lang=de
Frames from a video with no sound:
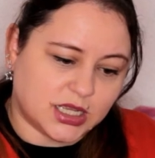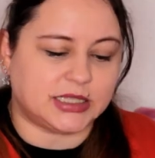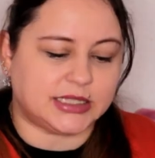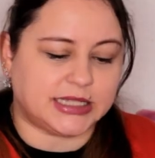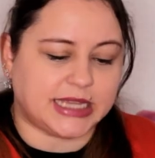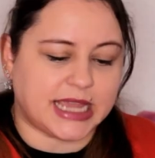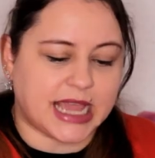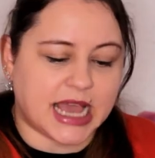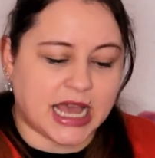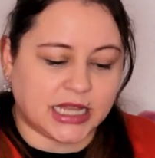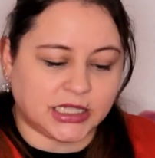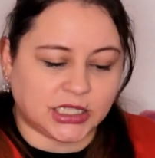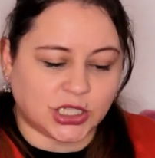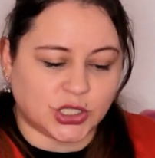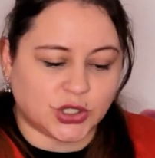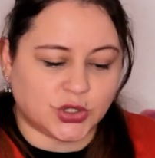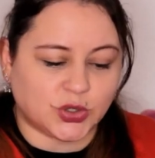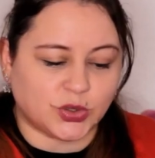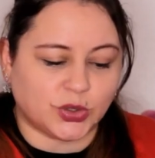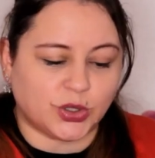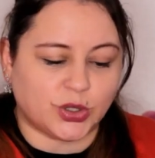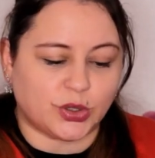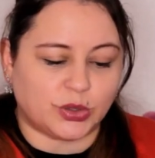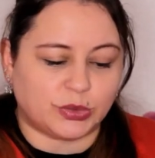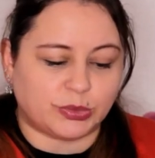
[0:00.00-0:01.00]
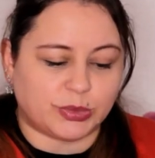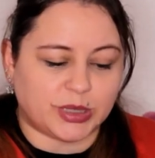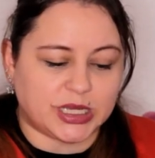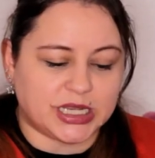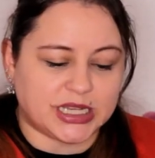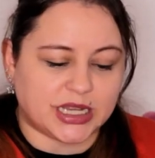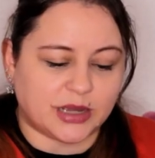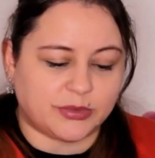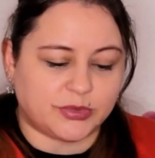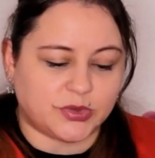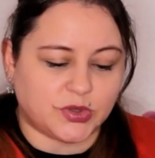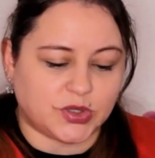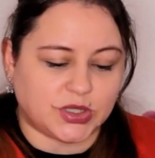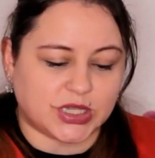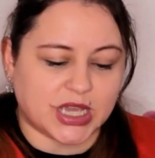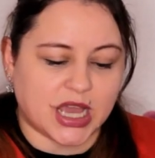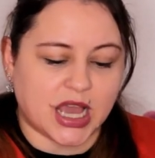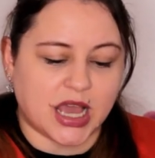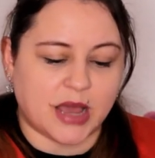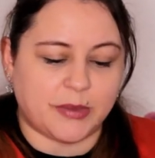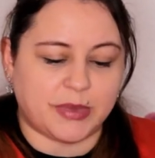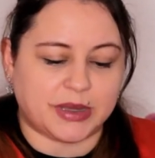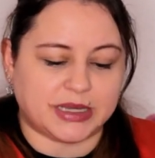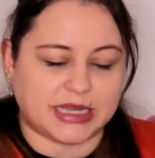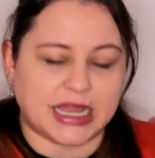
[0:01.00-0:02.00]
Theaterstücke und Bilderbücher,
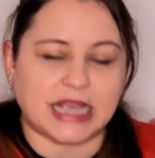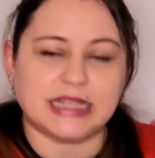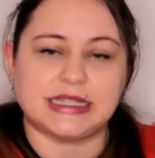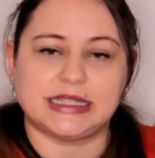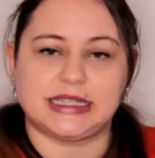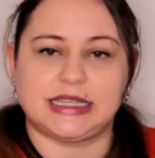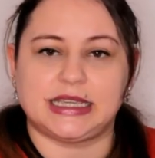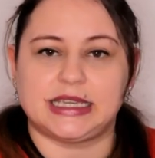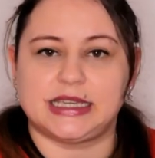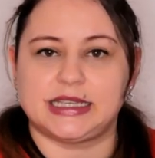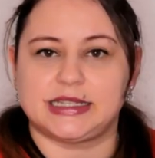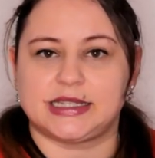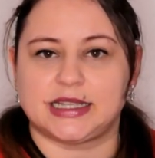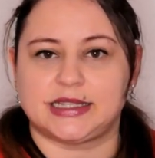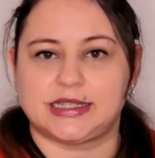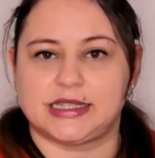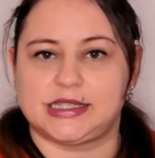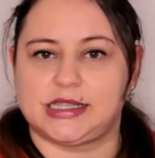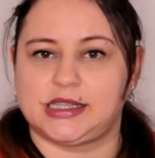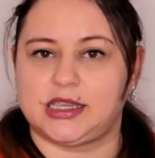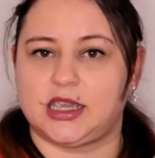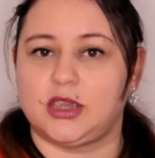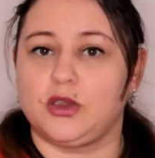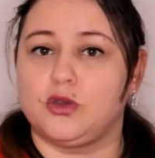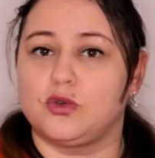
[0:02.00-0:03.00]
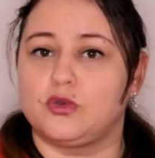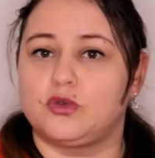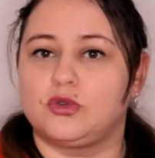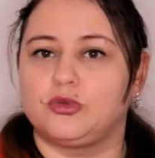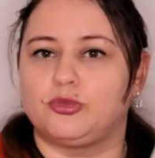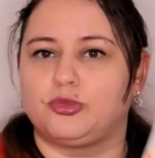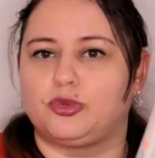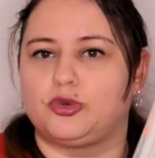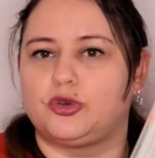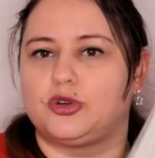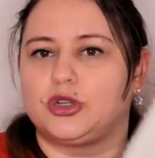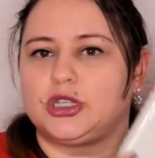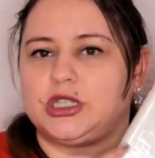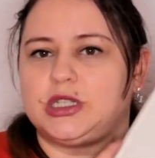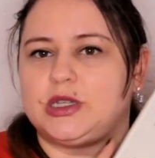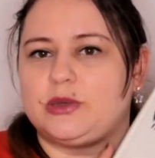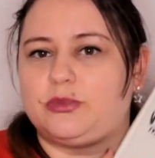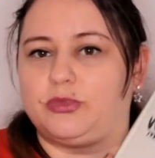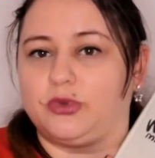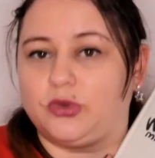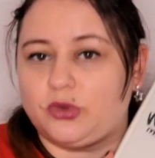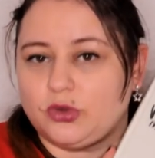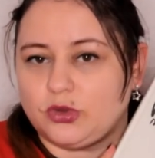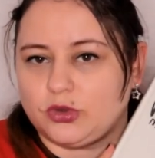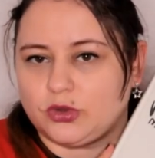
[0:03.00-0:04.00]
aber das hier ist tatsächlich ihr
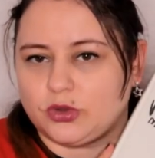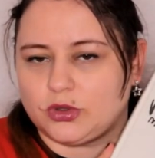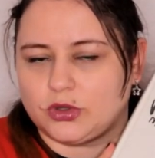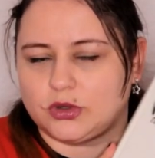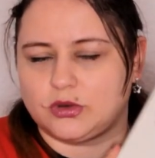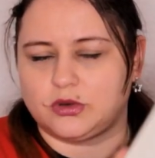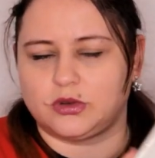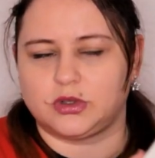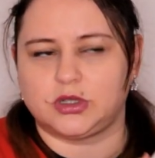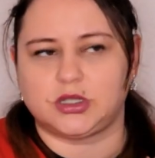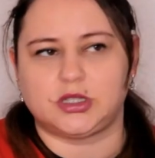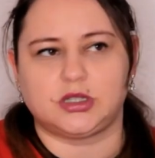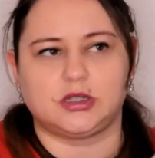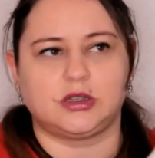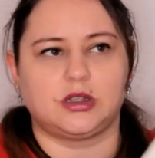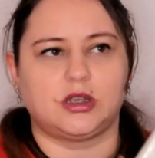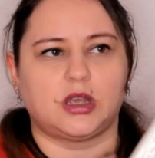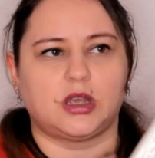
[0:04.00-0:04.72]
Jugendbuchdebüt und